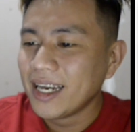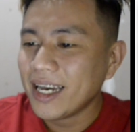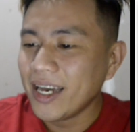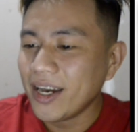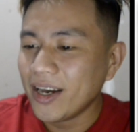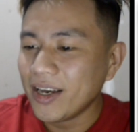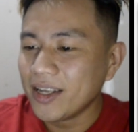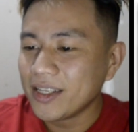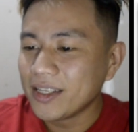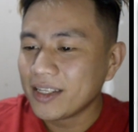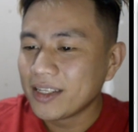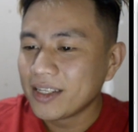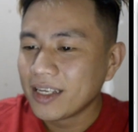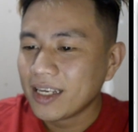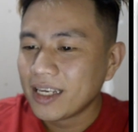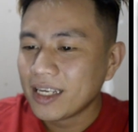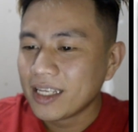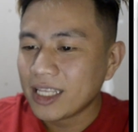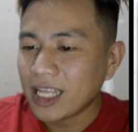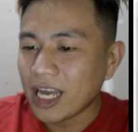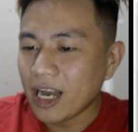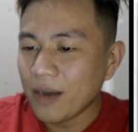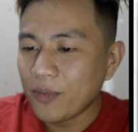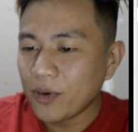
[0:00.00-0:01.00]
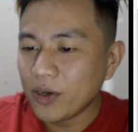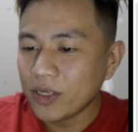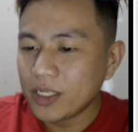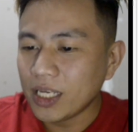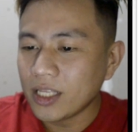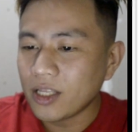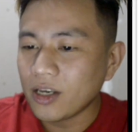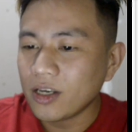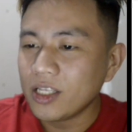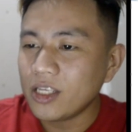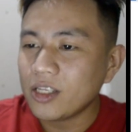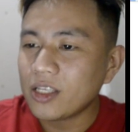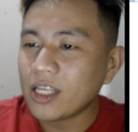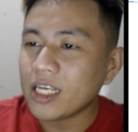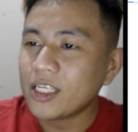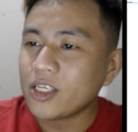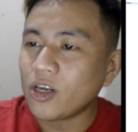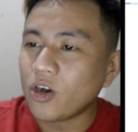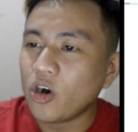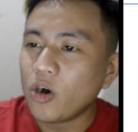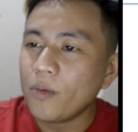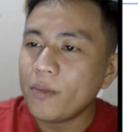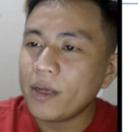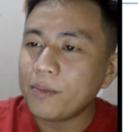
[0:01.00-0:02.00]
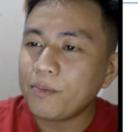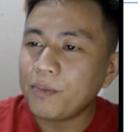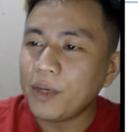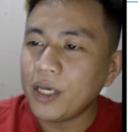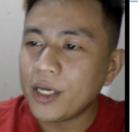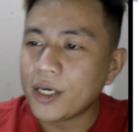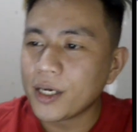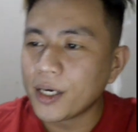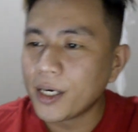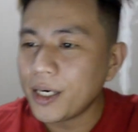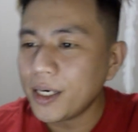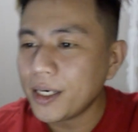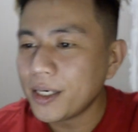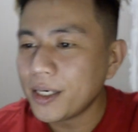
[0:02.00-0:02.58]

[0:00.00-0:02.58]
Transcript: ayun tapos ito dito tayo sa comment picker